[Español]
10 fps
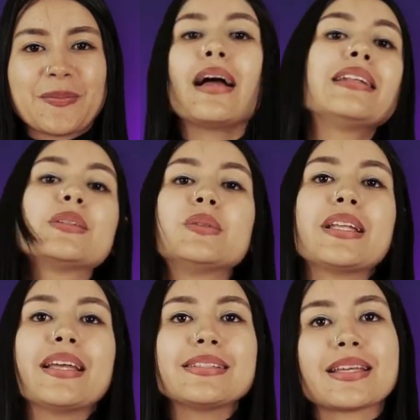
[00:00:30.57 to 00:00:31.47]

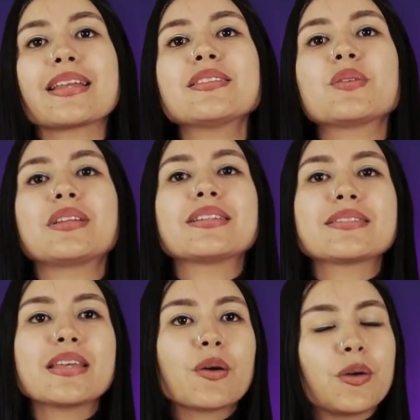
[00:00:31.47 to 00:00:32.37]
Algunas de estas razones
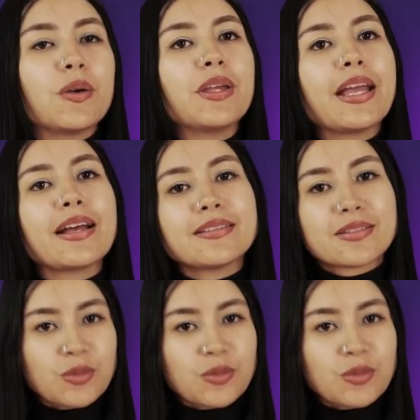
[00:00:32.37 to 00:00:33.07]
psicológicas